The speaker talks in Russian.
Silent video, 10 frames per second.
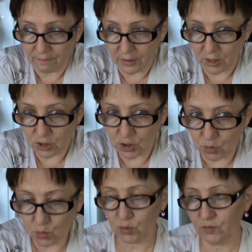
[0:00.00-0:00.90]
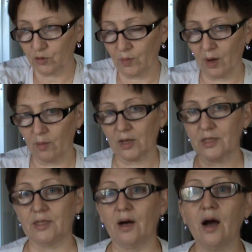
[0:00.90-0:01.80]
растет, вот мы
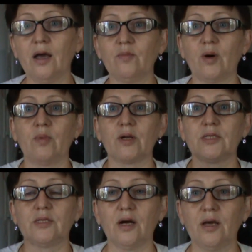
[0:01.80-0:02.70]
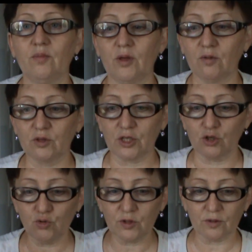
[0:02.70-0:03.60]
обрастаем, обрастаем. Я вот
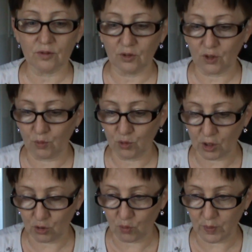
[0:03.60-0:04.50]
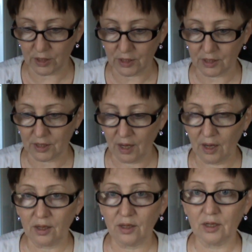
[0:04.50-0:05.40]
сажусь э, коммуналку платить,
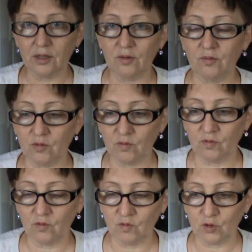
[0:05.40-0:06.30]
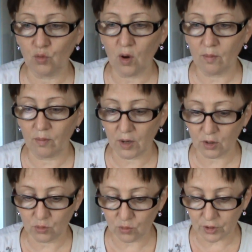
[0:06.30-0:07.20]
я веду
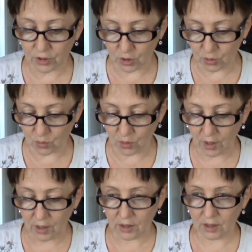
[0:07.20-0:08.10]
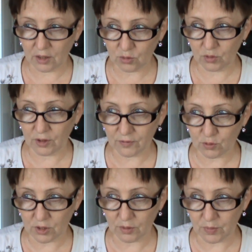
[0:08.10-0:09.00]
амбарную книгу – я туда все
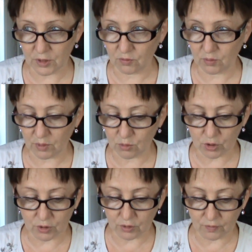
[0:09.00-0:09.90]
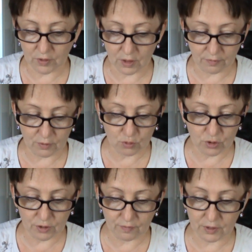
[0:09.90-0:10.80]
записываю, потому что это в голове уже
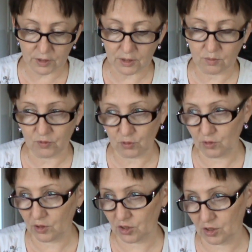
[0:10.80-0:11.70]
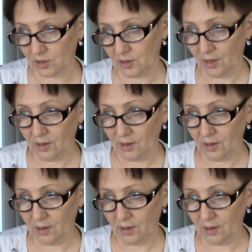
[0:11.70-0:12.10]
невыносимо все держать.